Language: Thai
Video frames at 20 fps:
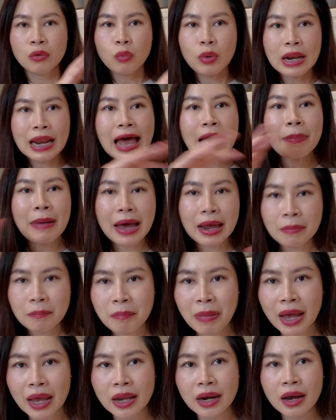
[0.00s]
เวลาผ่าน
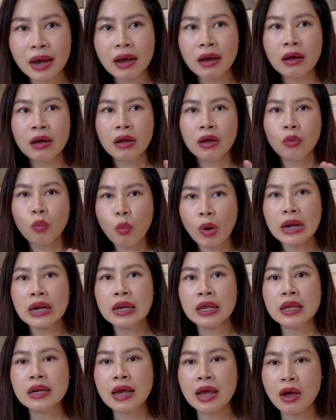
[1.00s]
ไปนะคะ วัน
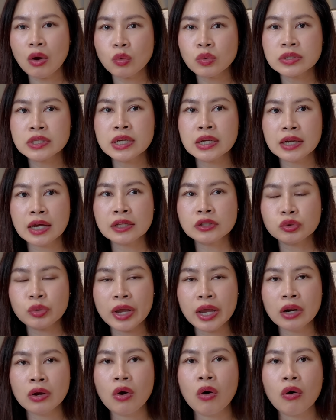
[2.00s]
นี้นะเอาจริงนะ เทร
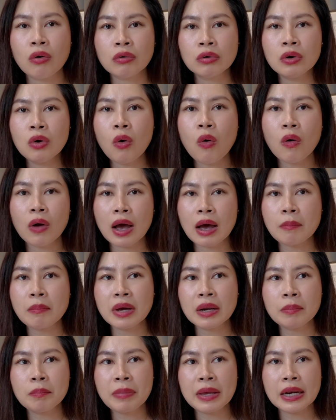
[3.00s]
นด์ของโลกอะ่ะ
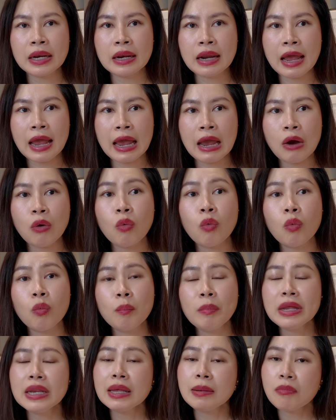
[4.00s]
มันเป็นแนว
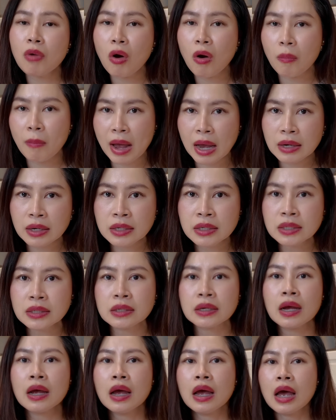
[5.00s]
มินิมอลมากขึ้น
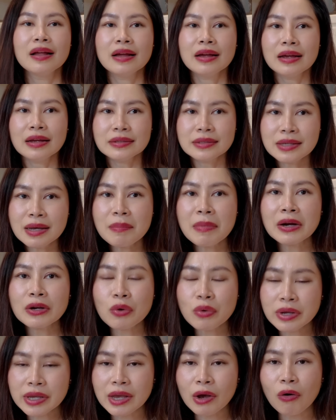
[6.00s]
ซึ่งมัน
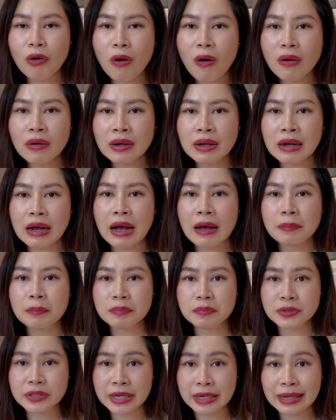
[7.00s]
ก็เกี่ยวข้องกับ
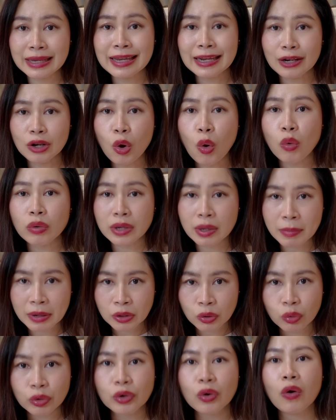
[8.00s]
เศรษฐกิจโลกที่มัน
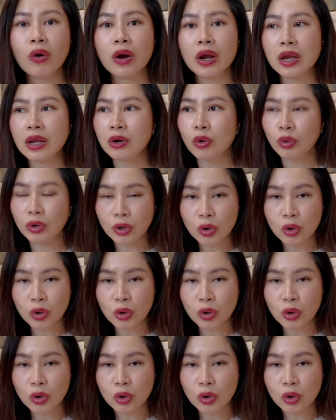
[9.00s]
ถดถอยลด